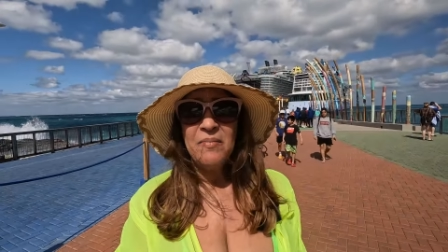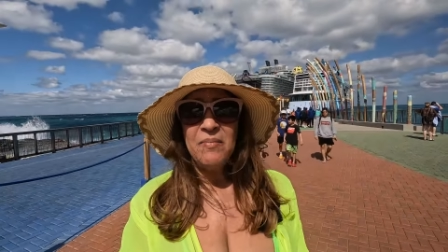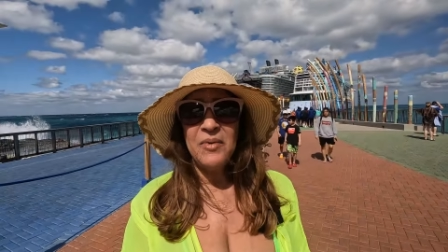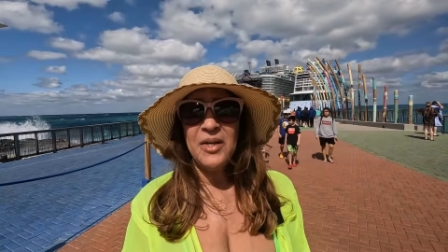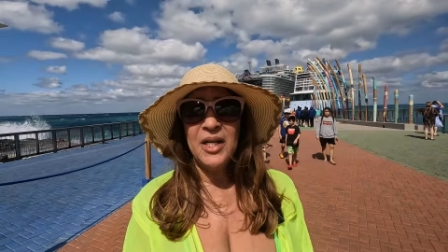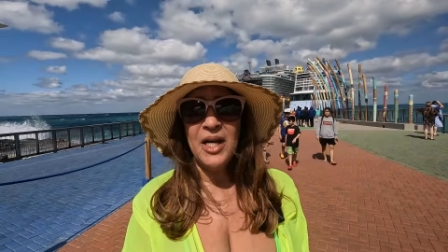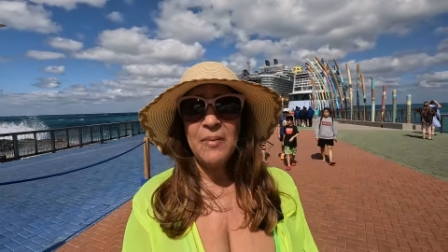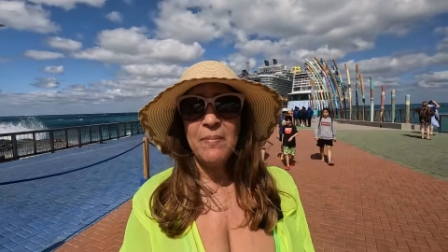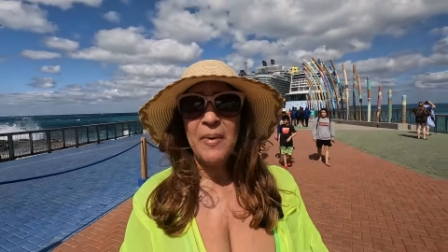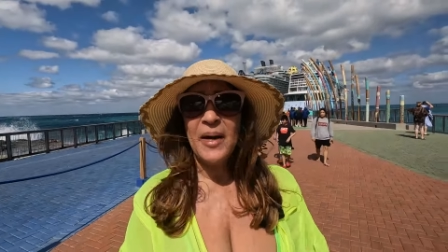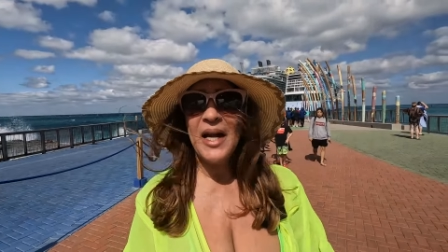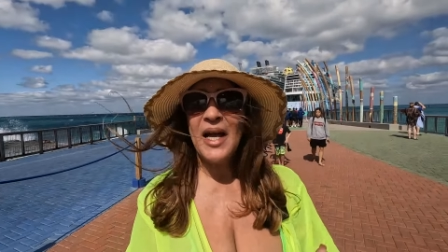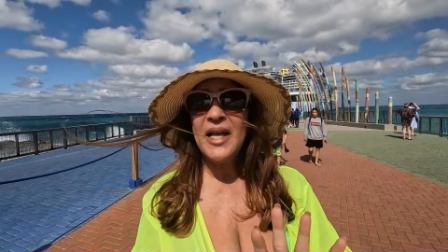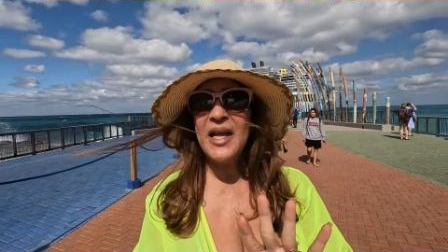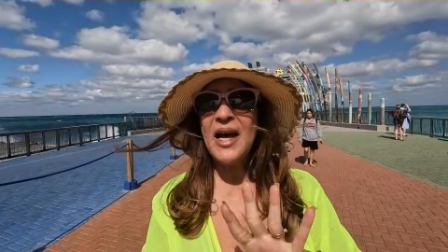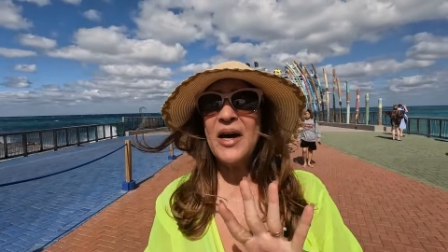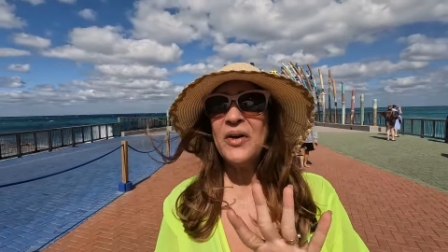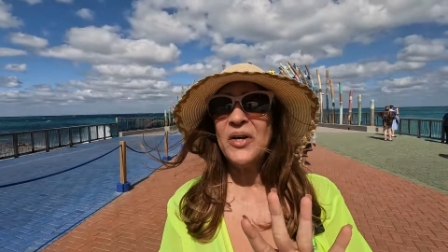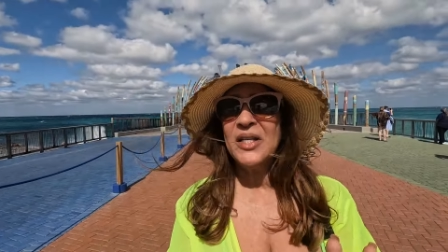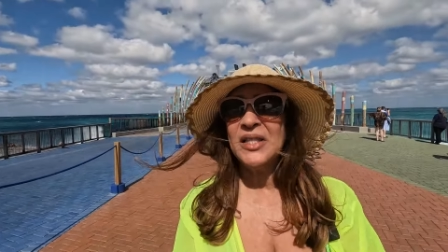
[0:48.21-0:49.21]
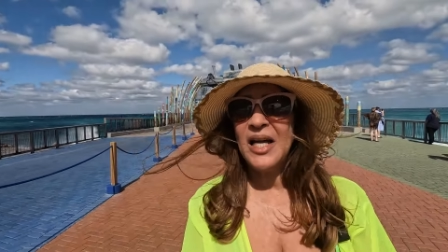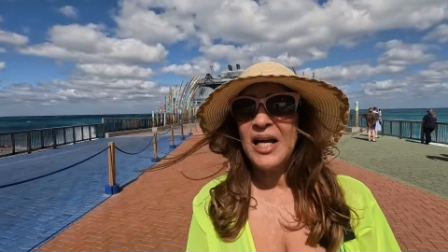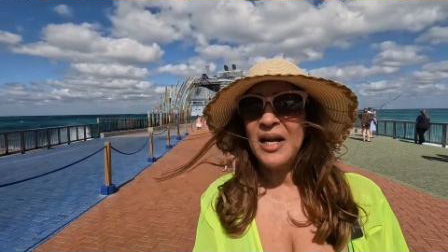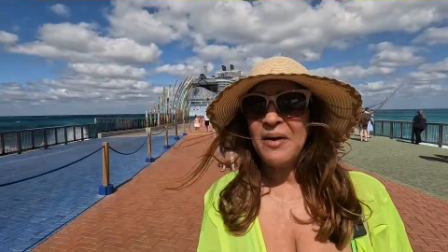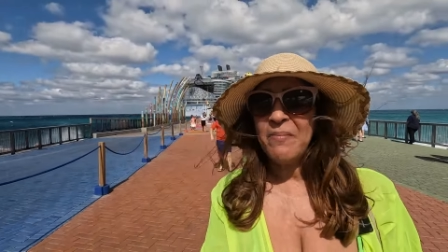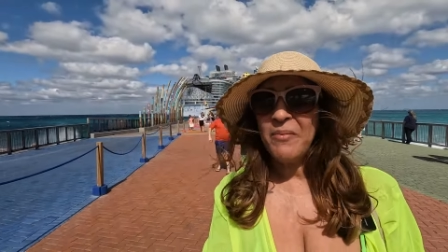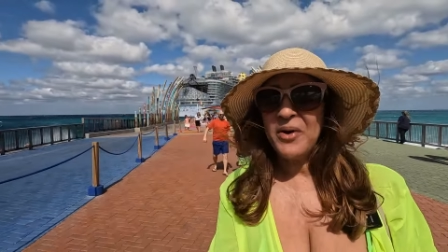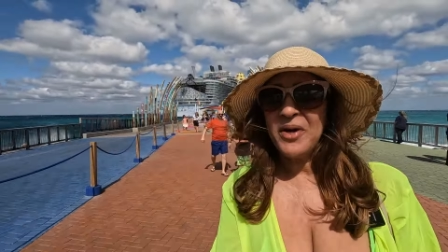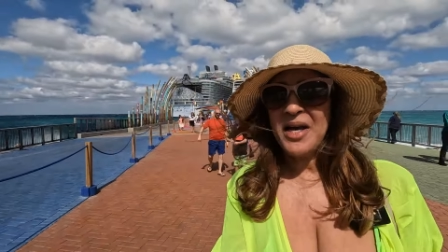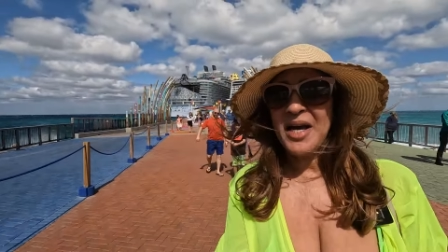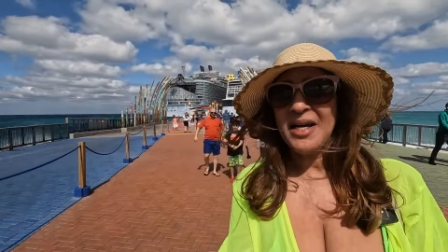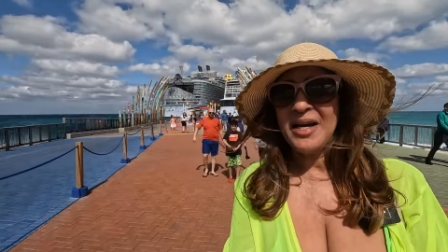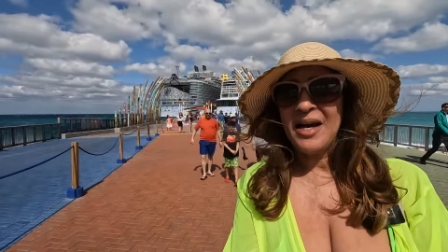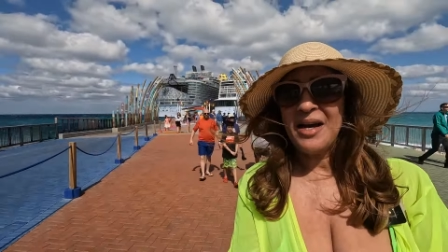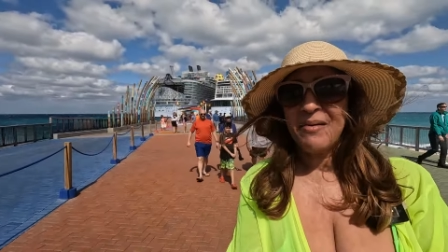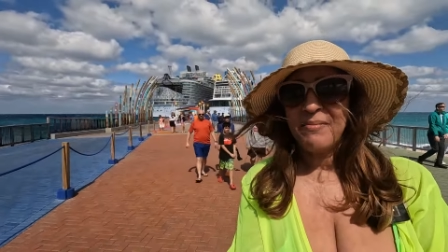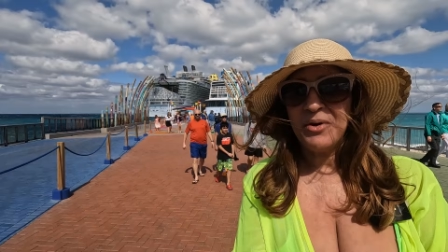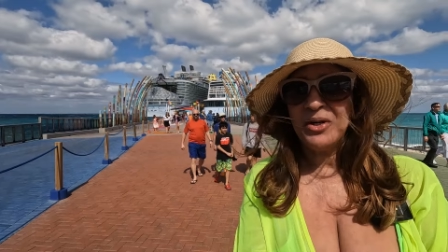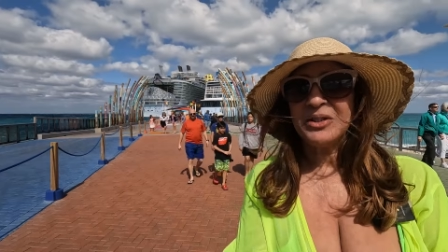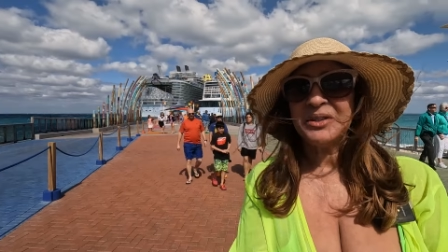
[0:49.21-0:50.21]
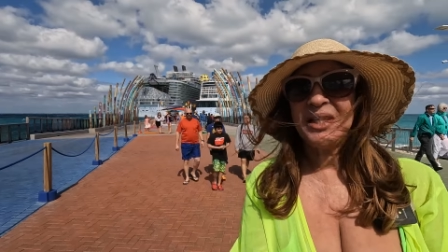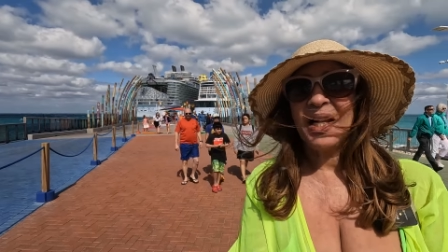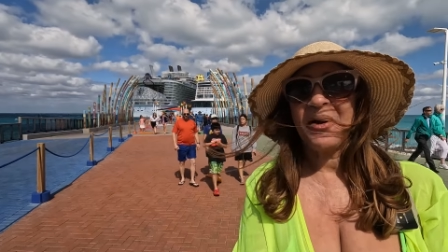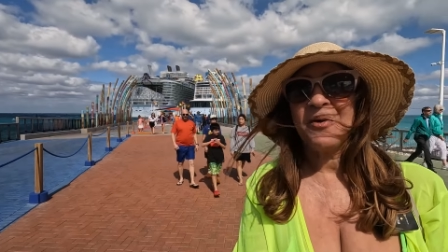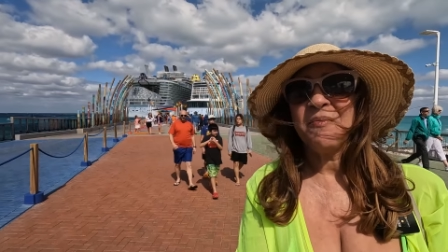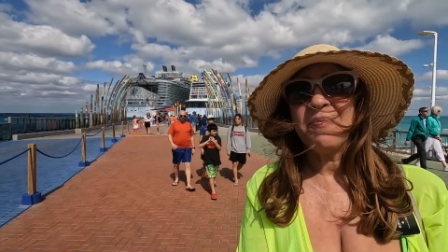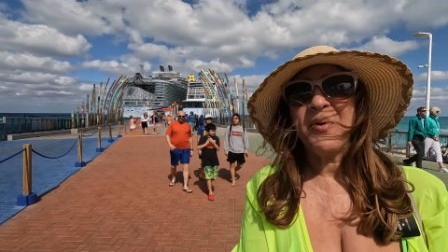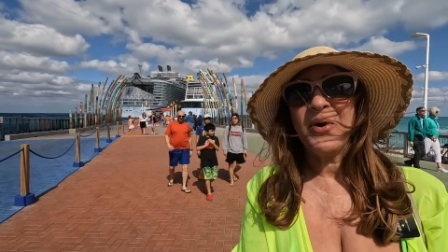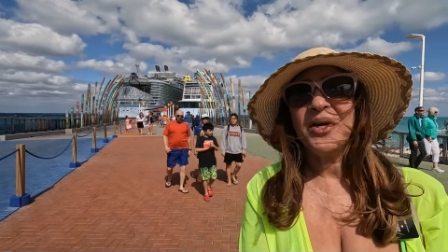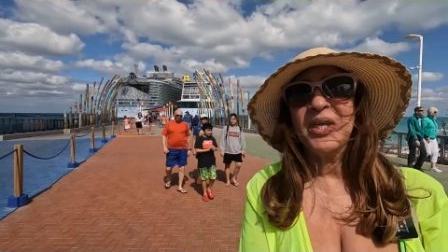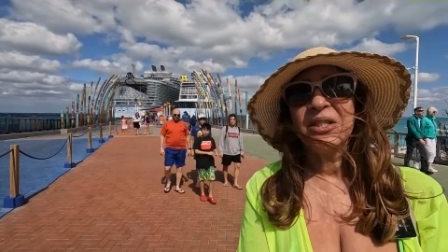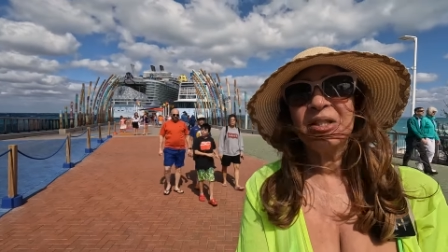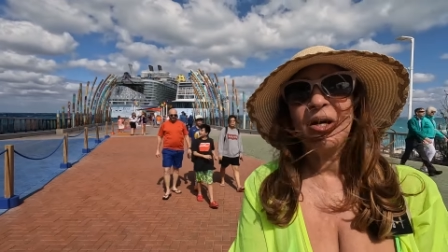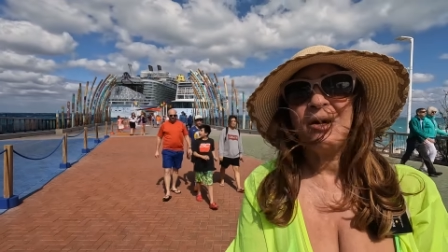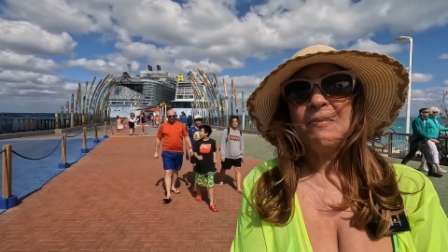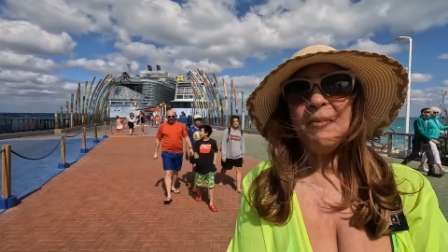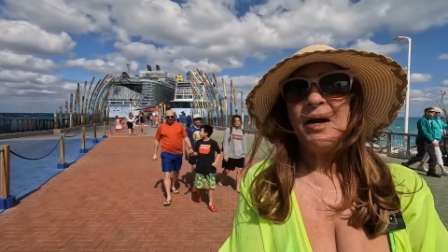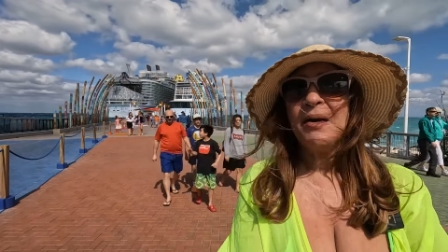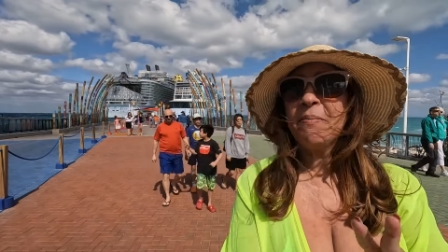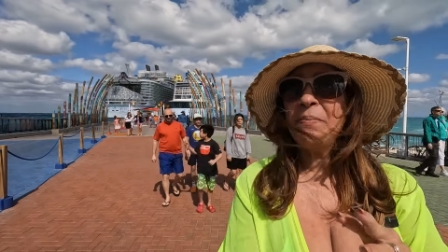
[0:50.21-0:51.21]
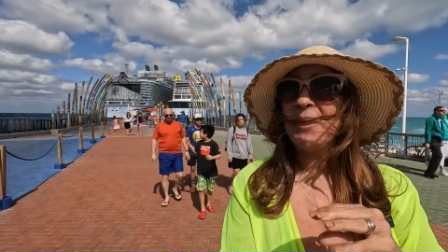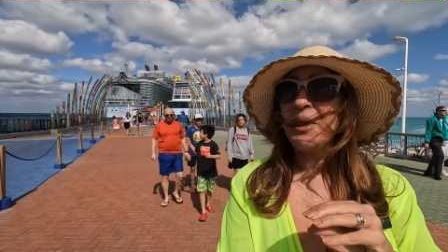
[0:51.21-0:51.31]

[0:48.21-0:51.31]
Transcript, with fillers: Miren para allá, ahorita les voy a mostrar un poquito más,